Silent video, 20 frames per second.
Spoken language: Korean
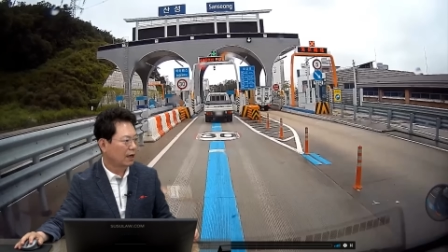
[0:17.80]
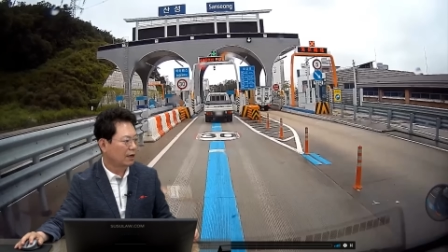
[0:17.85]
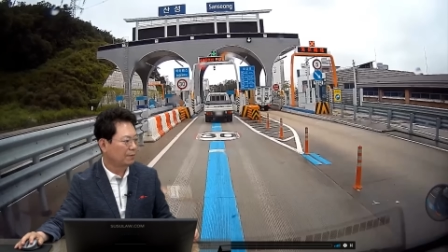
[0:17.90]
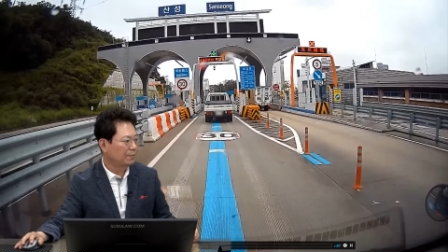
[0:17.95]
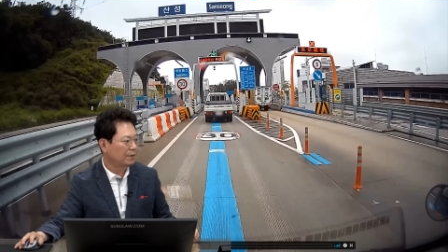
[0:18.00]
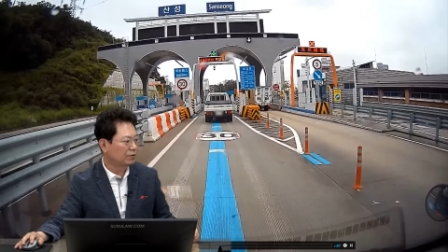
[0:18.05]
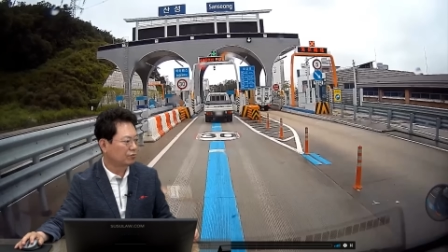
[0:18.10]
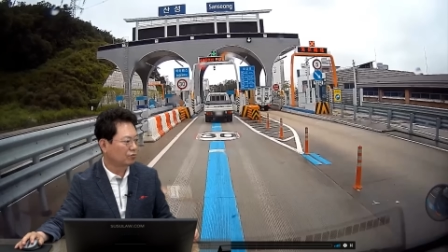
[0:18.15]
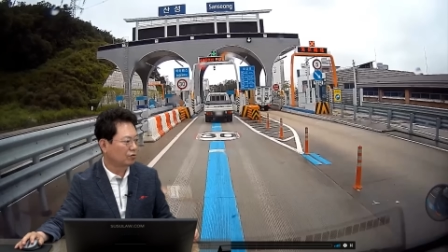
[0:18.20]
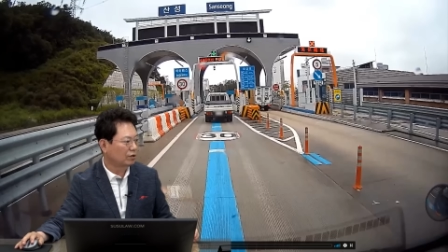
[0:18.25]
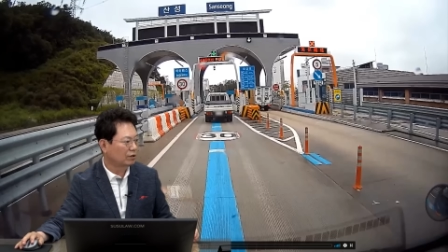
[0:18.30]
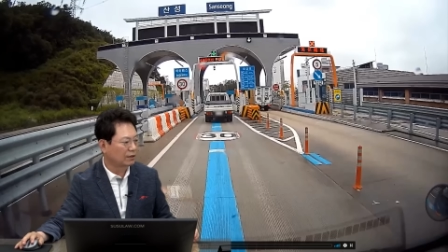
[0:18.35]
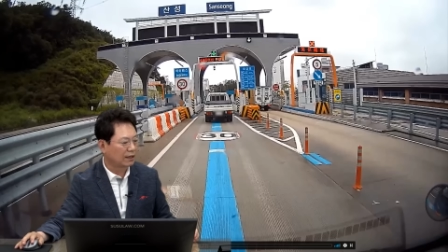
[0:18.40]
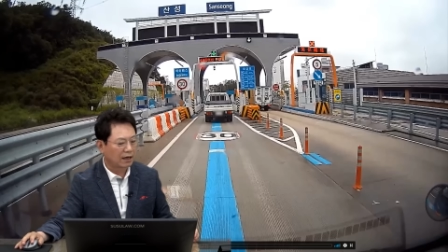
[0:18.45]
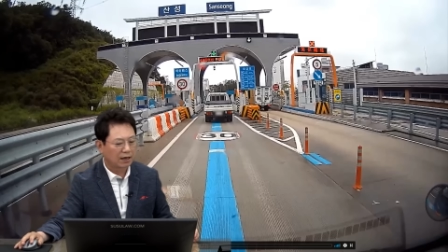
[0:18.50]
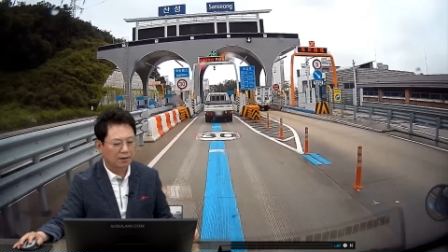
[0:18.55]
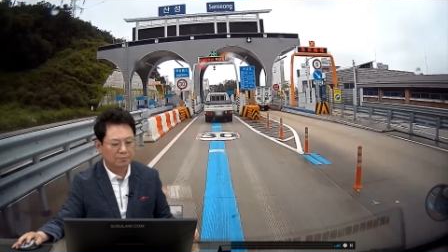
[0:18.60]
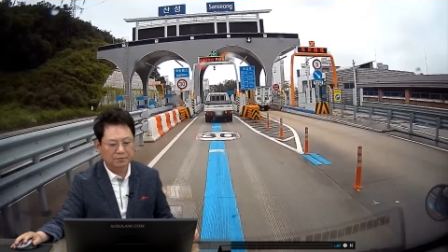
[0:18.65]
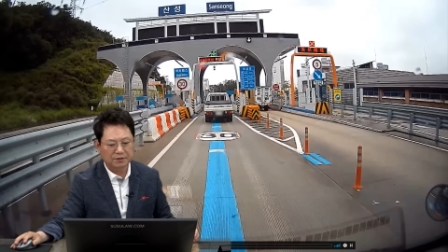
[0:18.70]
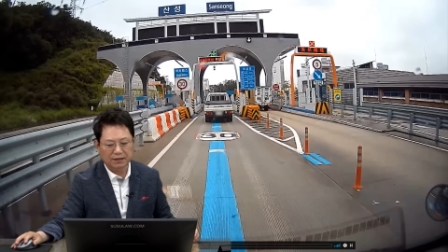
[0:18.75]
하이패스
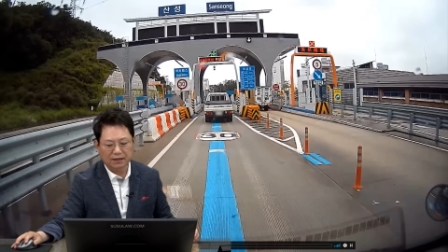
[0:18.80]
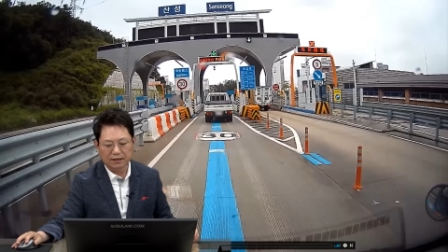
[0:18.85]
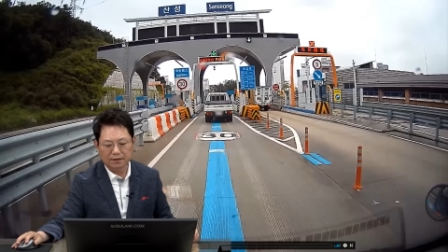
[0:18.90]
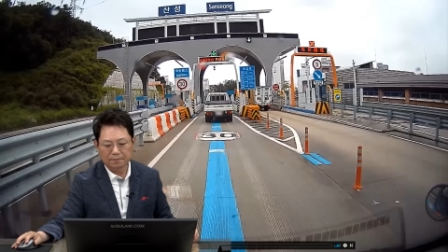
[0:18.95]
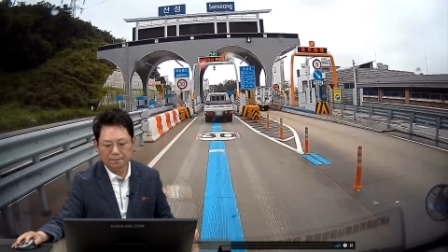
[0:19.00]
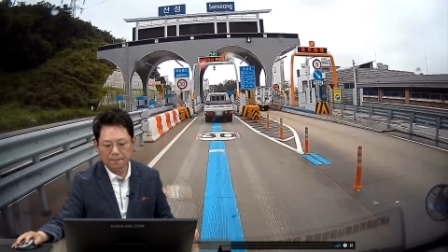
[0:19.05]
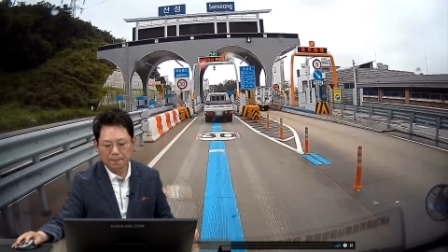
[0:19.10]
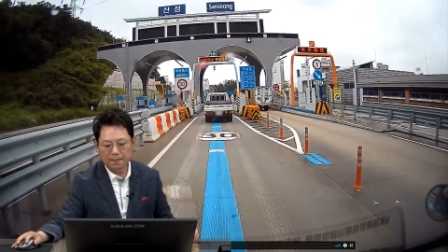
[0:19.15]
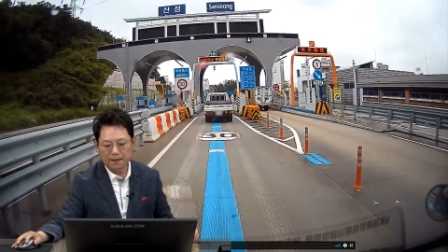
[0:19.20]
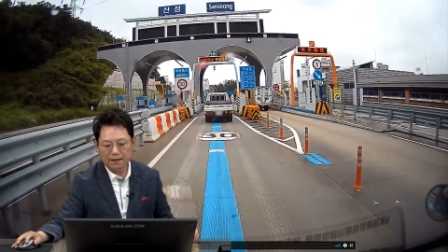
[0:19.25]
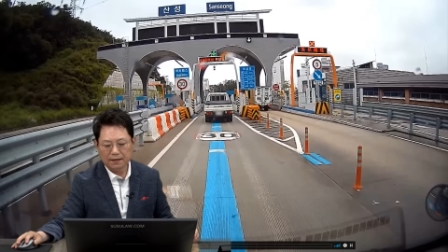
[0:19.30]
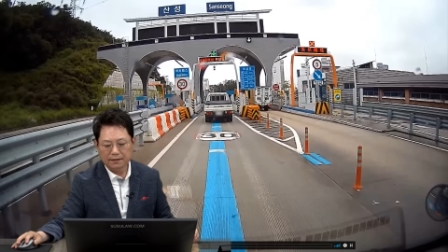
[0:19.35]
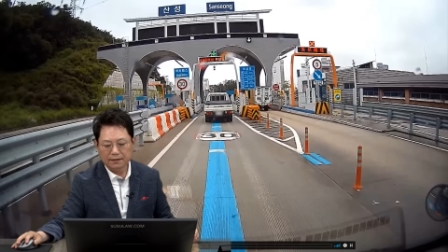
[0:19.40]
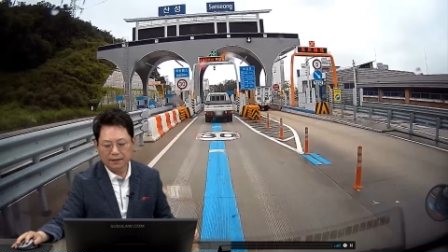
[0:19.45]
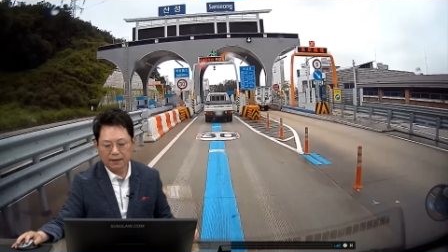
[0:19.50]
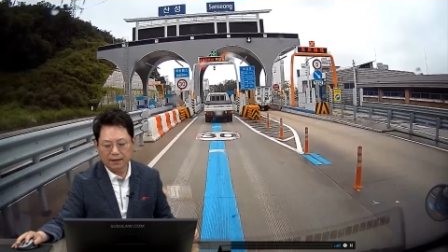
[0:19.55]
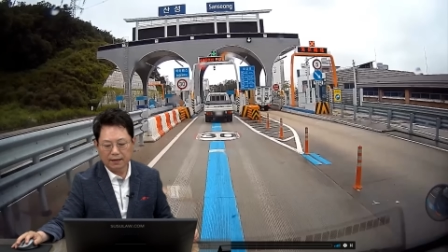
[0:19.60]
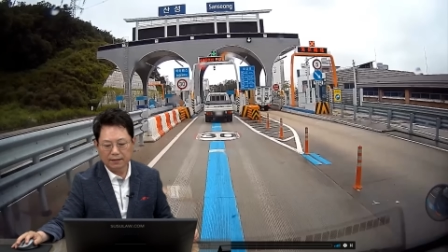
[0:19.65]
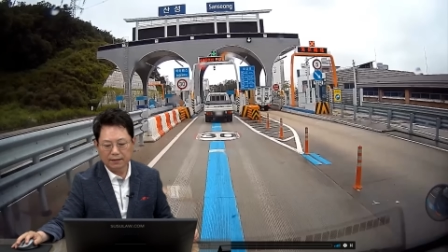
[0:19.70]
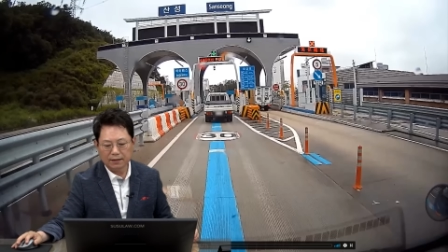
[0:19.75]
구간 나갑니다.
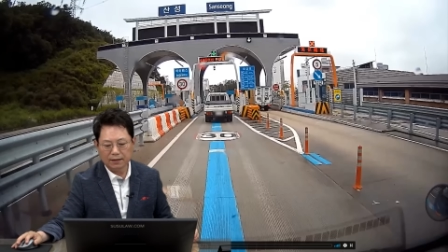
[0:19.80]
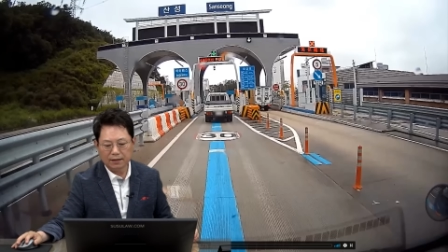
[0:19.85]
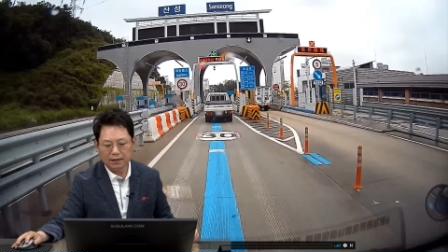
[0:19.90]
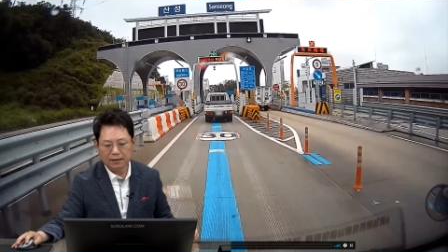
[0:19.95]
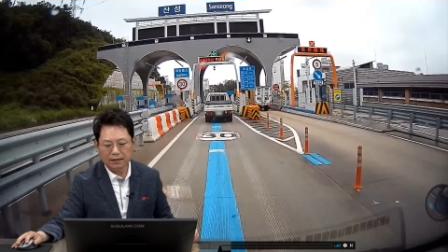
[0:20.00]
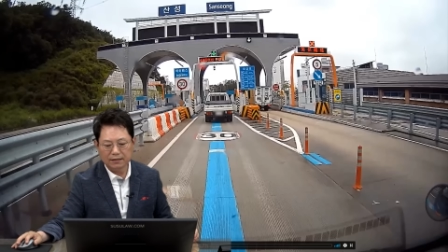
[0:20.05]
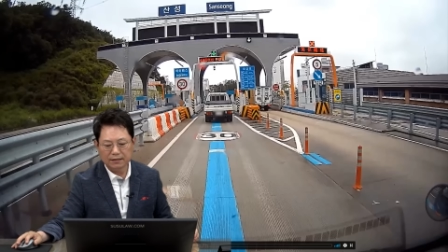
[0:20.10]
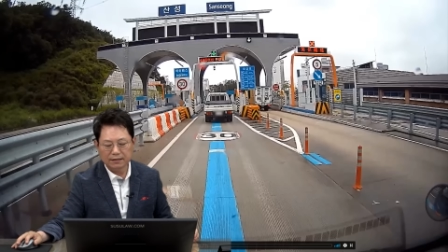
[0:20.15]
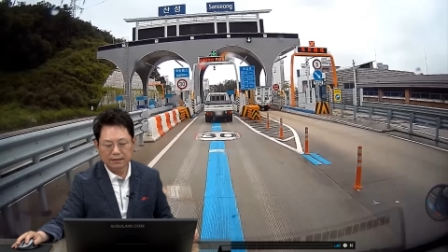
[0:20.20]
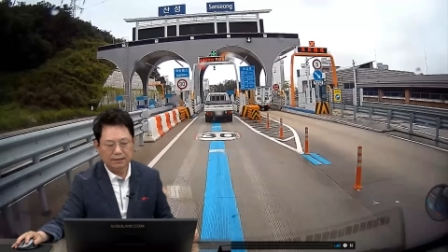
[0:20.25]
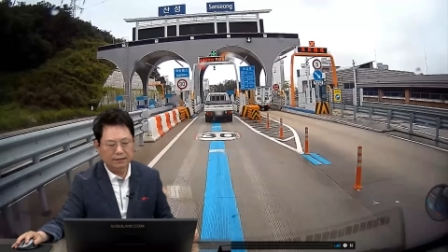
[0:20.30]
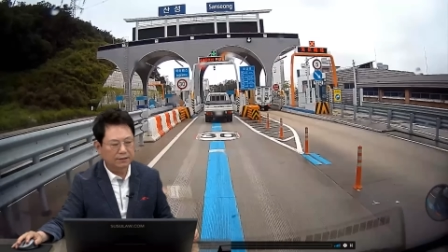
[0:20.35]
나가다가